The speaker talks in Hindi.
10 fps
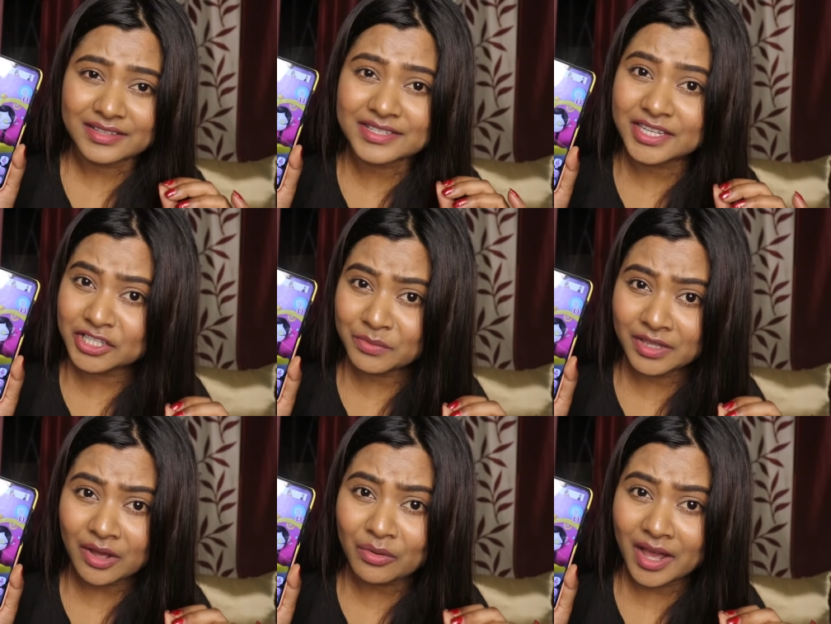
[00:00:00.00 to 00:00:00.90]
सच
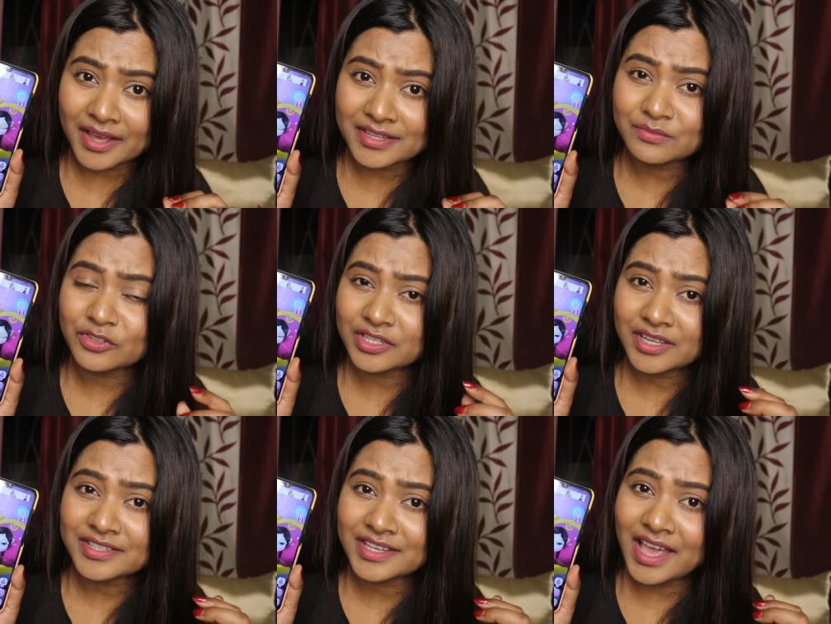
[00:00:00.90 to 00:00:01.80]
बताओ गाइस मुझे
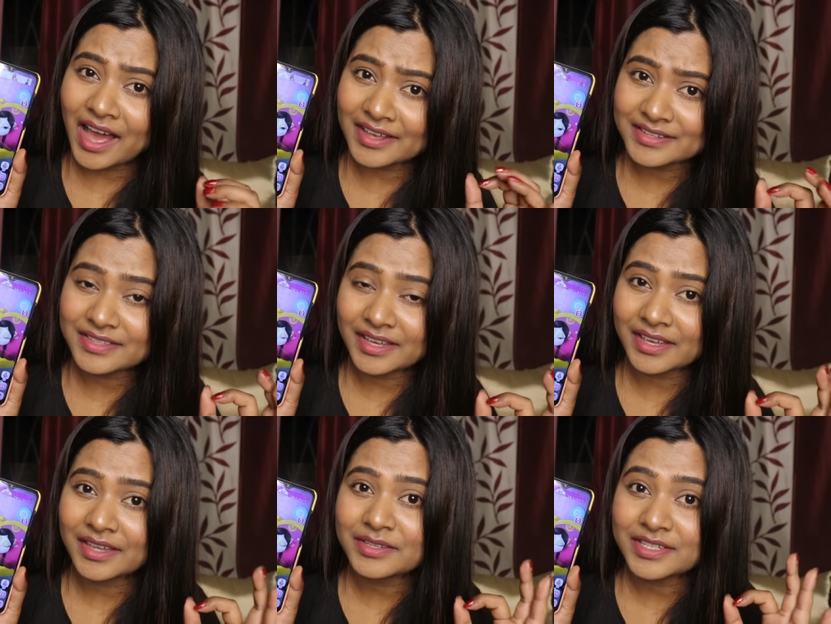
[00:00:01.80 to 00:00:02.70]
ना इसकी आईज
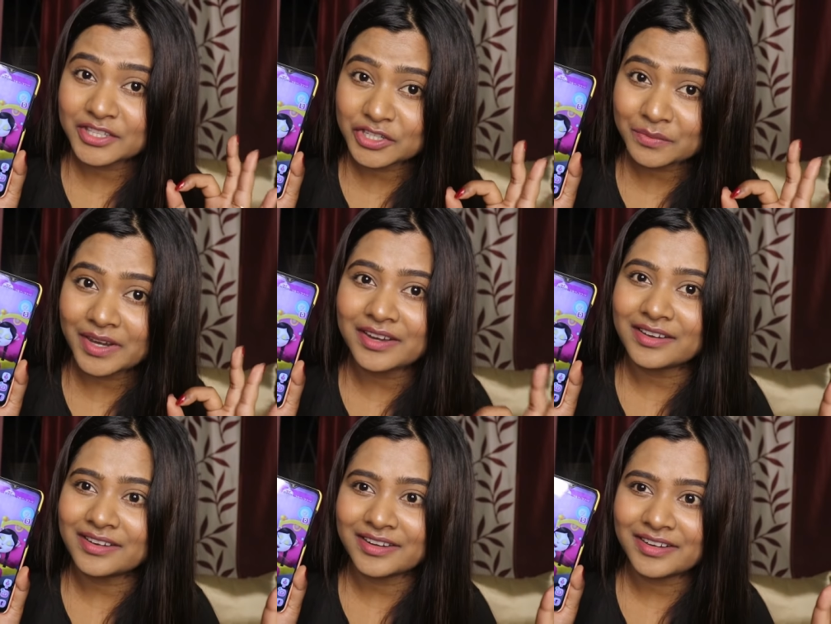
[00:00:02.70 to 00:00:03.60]
देख के सच में
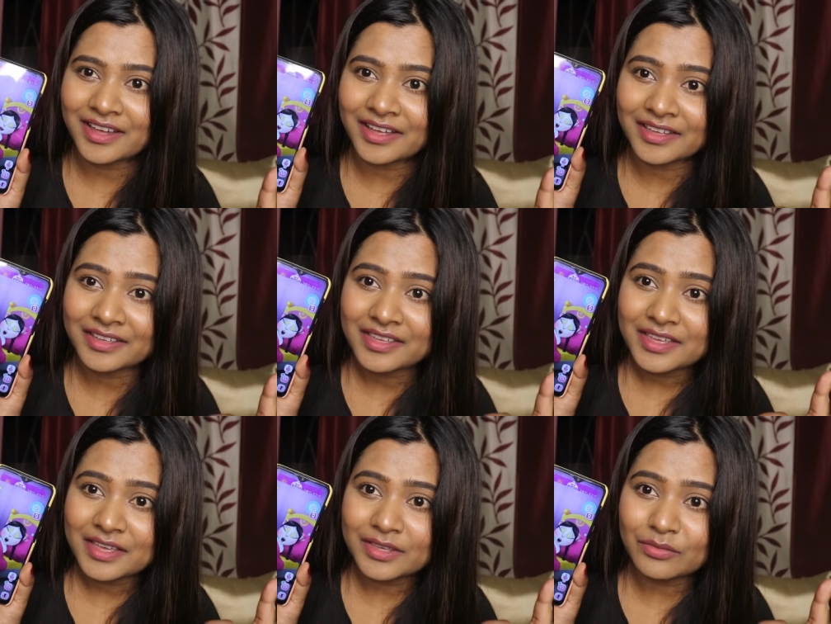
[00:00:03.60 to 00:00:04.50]
डर लग रहा है
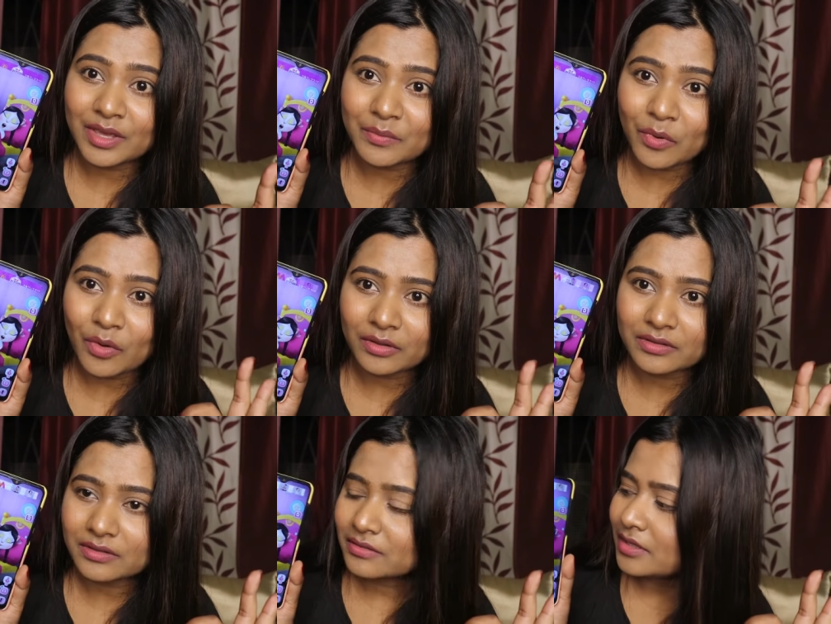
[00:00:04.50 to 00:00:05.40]
क्योंकि
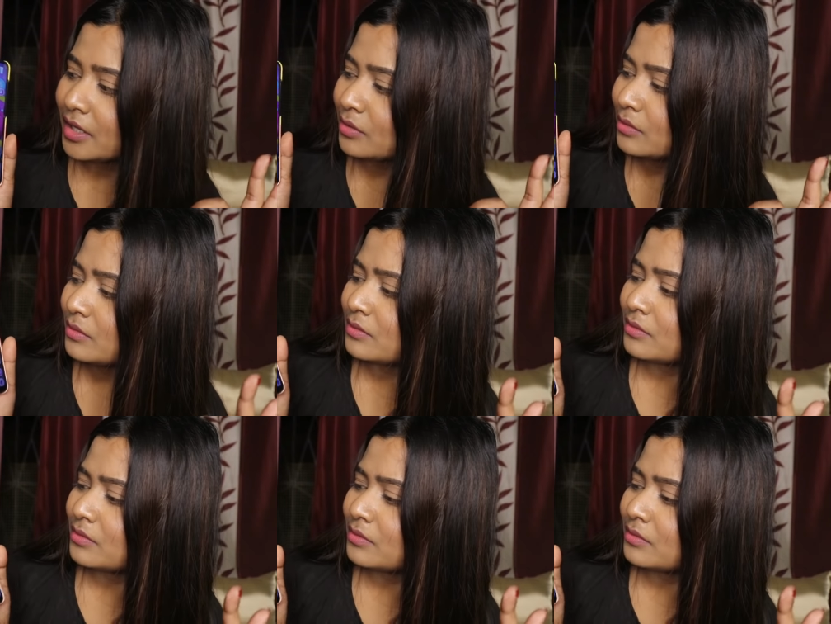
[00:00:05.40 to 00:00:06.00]
बहुत देखो